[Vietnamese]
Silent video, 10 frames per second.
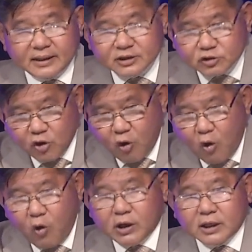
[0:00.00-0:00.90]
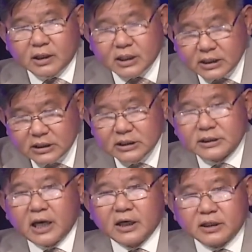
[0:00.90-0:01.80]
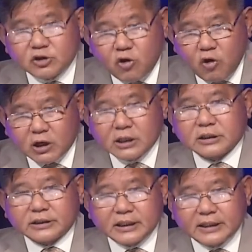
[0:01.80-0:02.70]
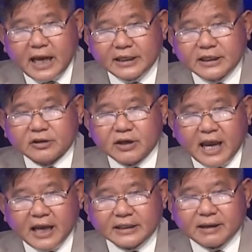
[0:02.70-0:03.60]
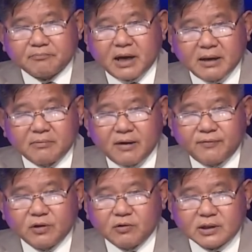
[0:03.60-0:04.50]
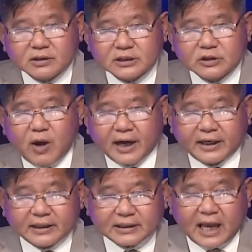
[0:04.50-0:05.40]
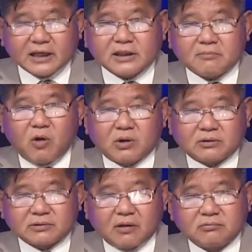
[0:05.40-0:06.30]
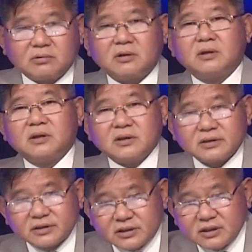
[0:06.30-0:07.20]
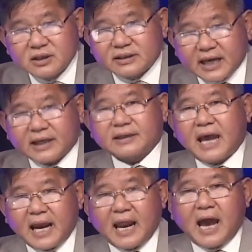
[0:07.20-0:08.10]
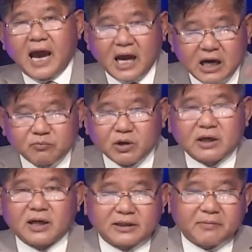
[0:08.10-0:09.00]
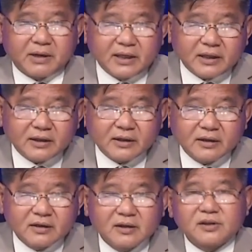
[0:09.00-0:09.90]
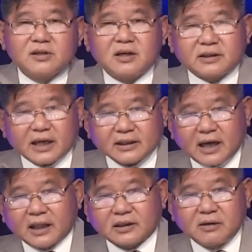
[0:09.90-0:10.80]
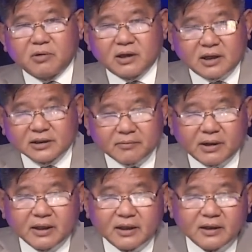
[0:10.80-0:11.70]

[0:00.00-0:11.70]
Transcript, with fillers: Số cư dân, số cử tri đại diện cho 270 phiếu cử tri đoàn để thắng chức bầu cử tổng thống chưa chắc đã là hơn một nửa dân Mỹ. Chưa chắc đã là tới một nửa dân Mỹ.